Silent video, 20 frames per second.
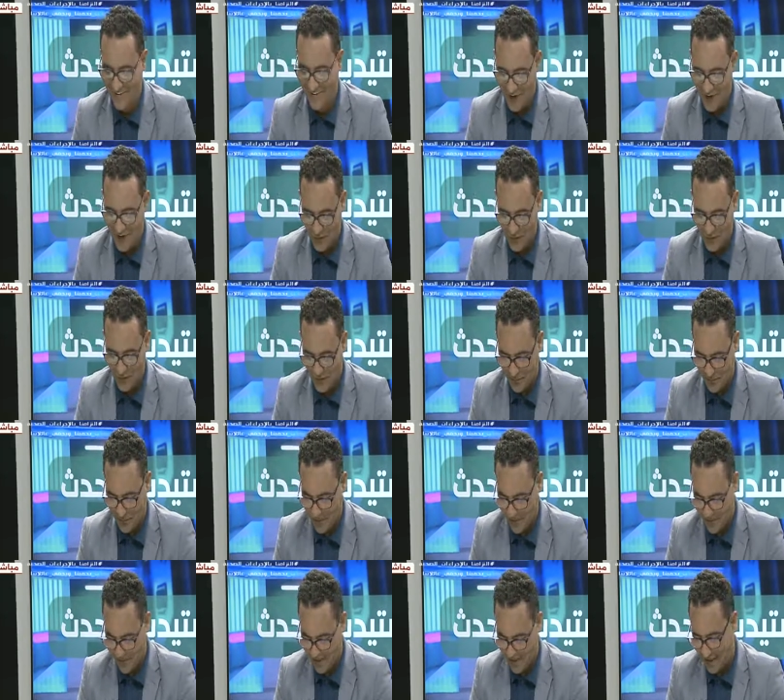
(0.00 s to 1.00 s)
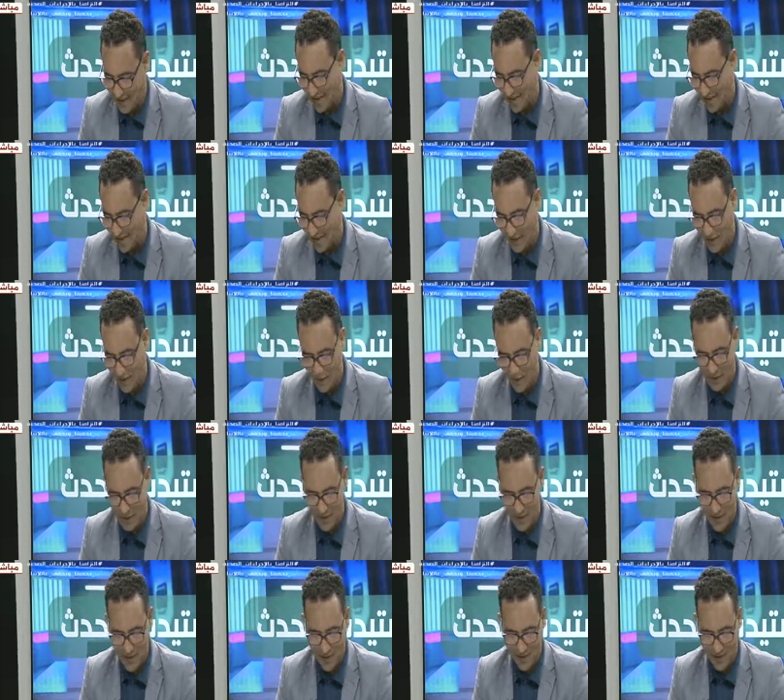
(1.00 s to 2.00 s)
قاعد الحمد لله جاحدين عن راسهم ان
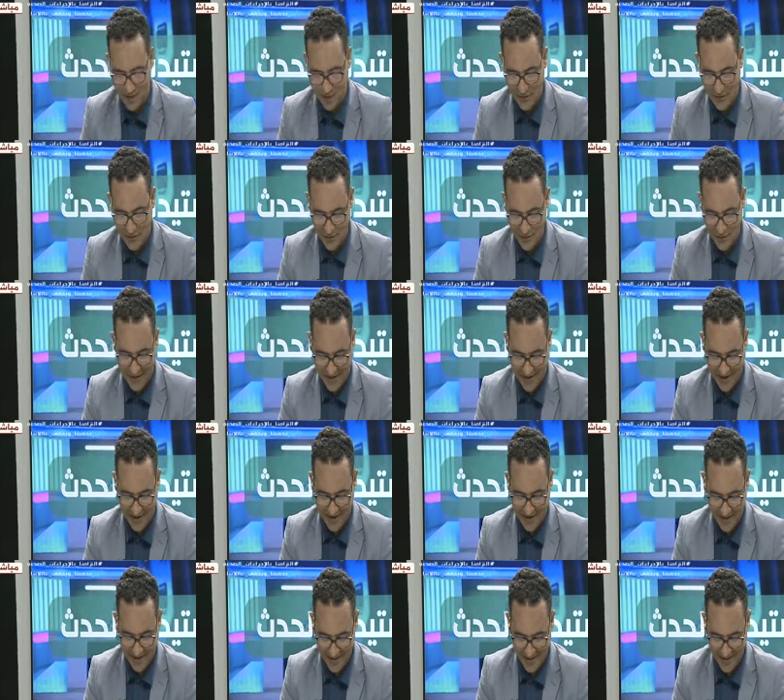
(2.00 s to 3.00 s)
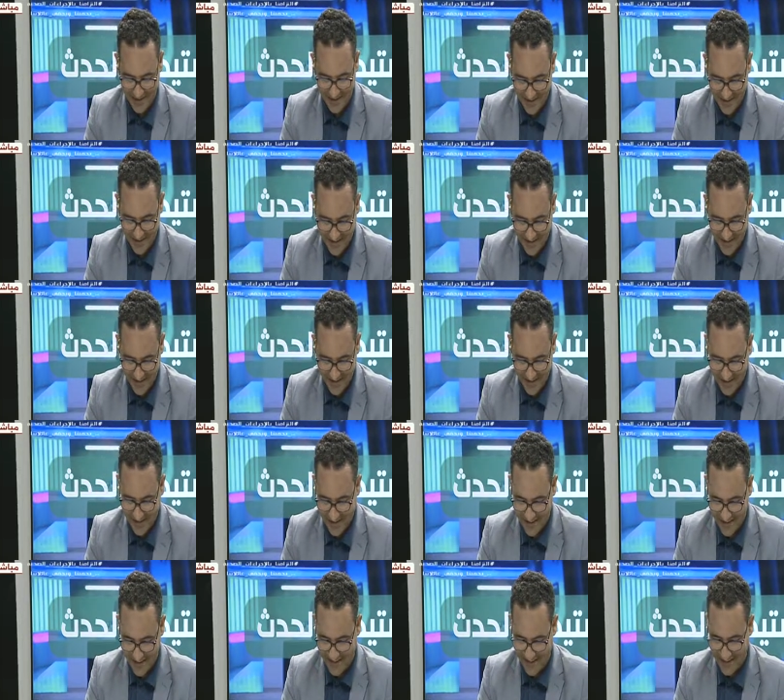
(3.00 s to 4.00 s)
شاء الله ان
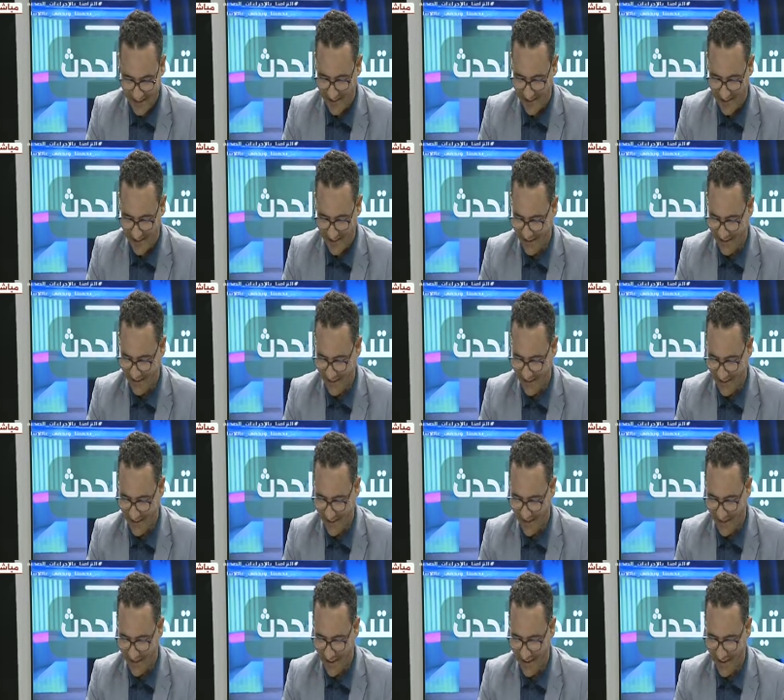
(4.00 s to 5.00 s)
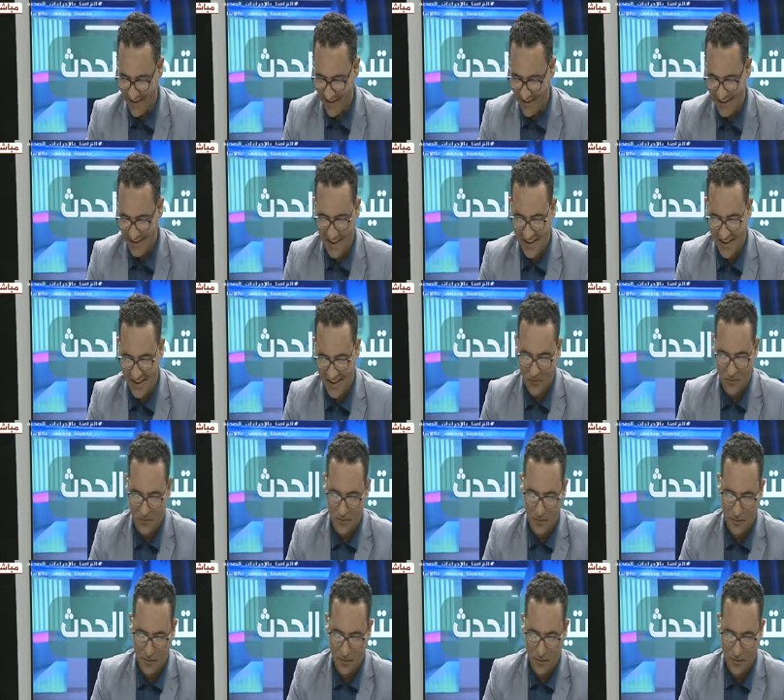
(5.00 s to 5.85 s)
شاء الله آه، ينغص خريفهم